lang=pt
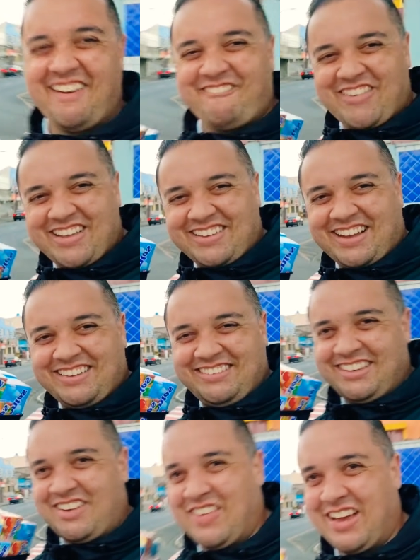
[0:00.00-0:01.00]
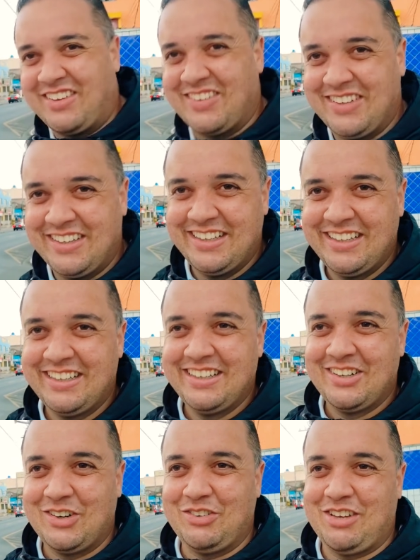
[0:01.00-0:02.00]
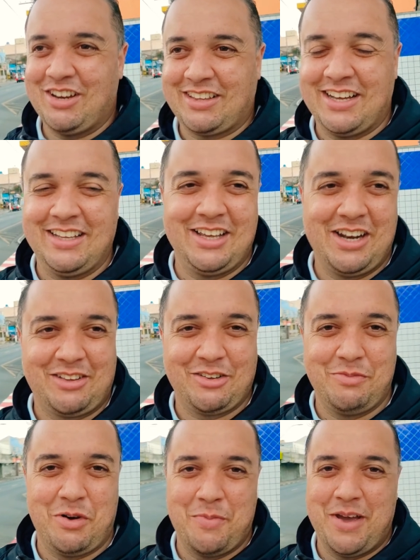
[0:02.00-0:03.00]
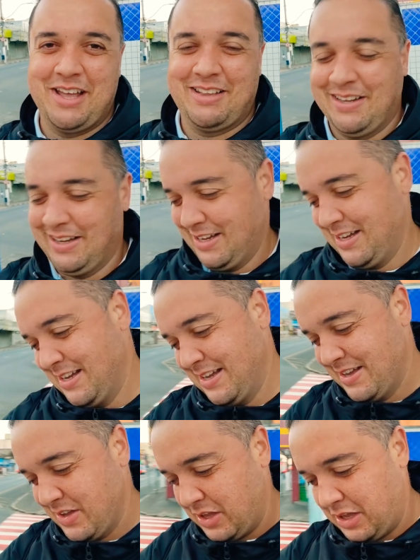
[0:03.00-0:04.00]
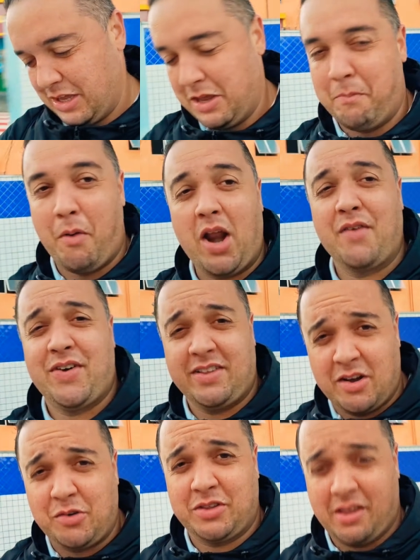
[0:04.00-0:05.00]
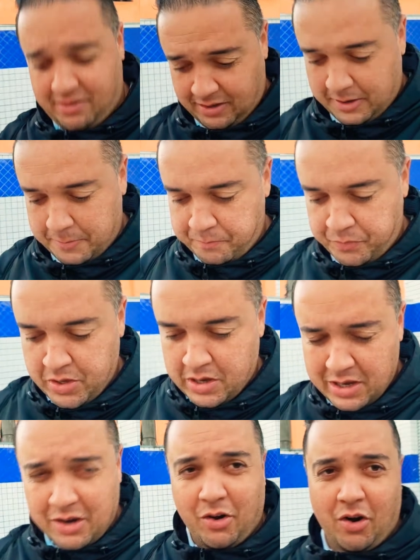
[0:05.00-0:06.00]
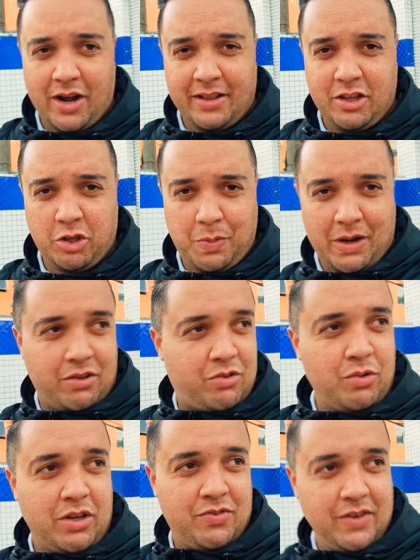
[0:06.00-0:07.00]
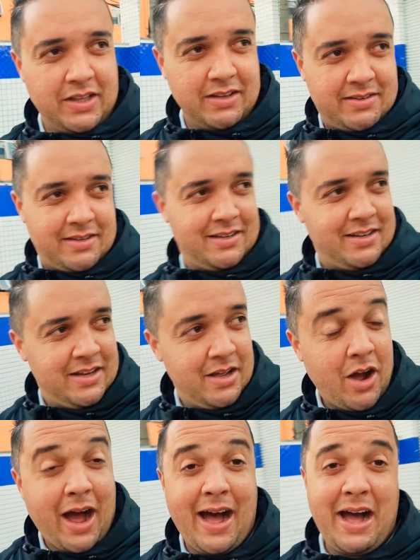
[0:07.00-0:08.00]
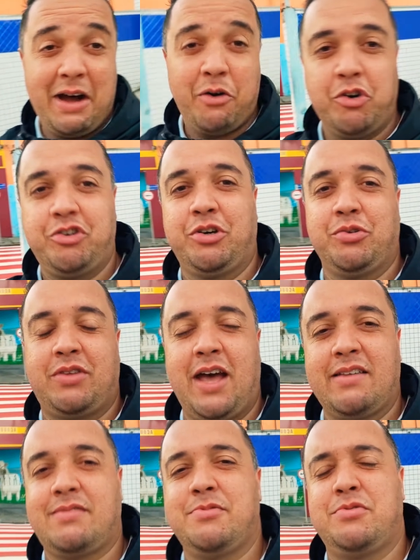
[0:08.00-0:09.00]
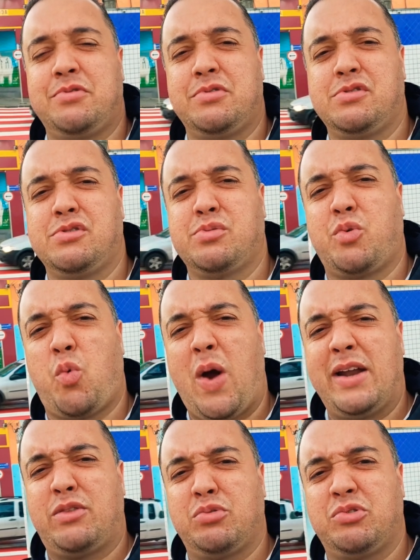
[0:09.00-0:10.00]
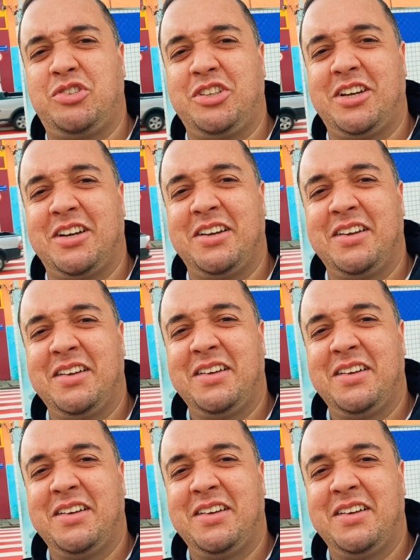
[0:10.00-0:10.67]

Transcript: é pesadinha mesmo. O dinheiro tá andando a todo momento. E bora fazer acontecer. Glória a Deus pelas suas vidas. Ah, hoje é o 14 dia.